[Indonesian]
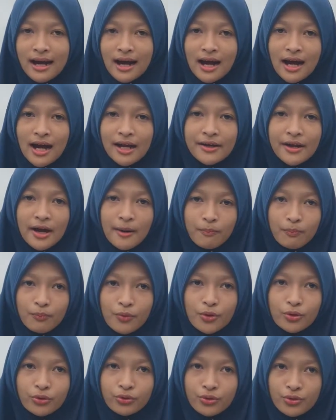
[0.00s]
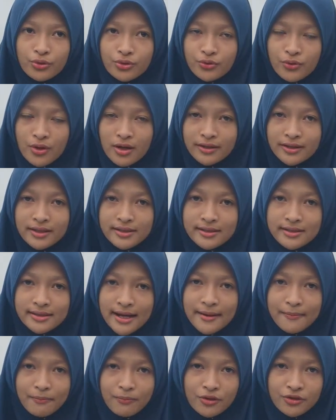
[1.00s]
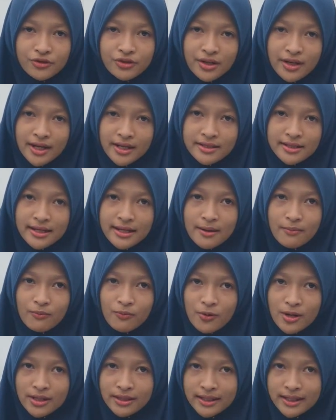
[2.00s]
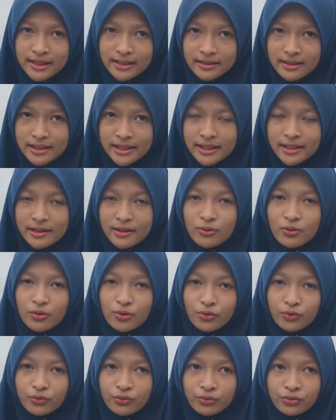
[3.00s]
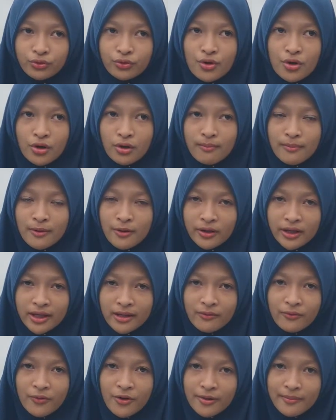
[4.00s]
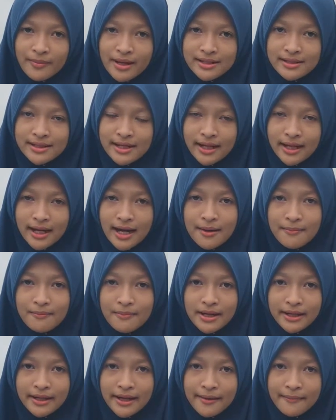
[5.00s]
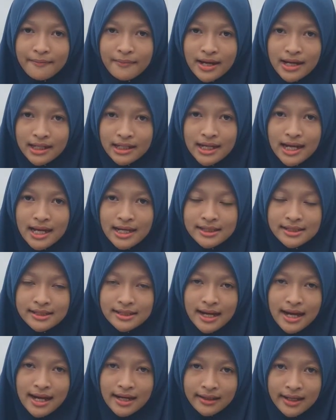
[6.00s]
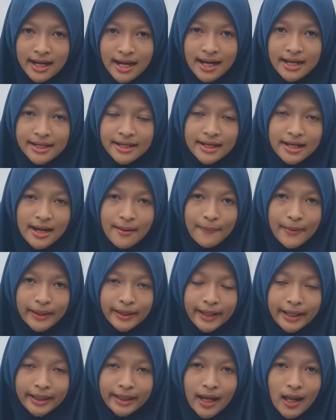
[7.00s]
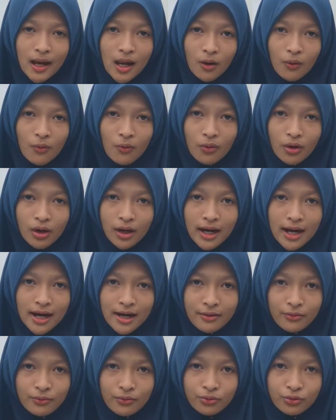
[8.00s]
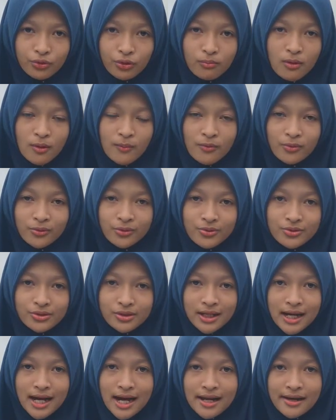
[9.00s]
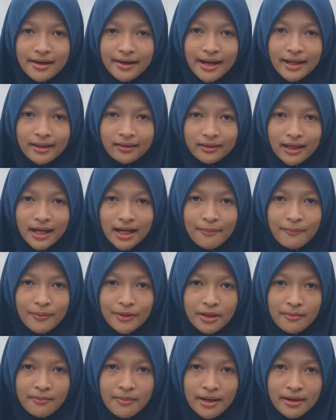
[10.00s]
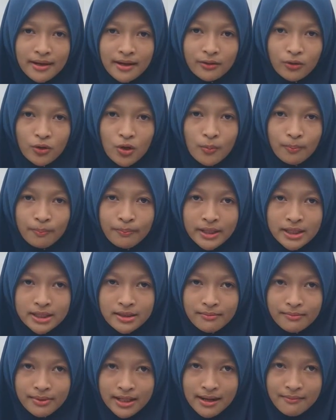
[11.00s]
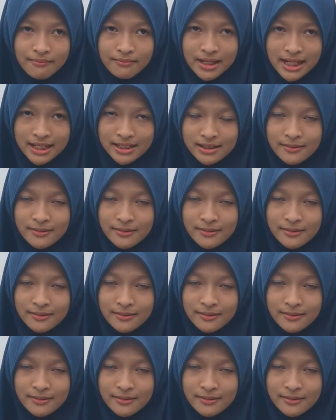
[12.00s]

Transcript: Adapun tujuan desain poster yang saya buat ini untuk menginformasikan bagaimana cara yang dapat kita lakukan untuk memutuskan rantai penyebaran COVID-19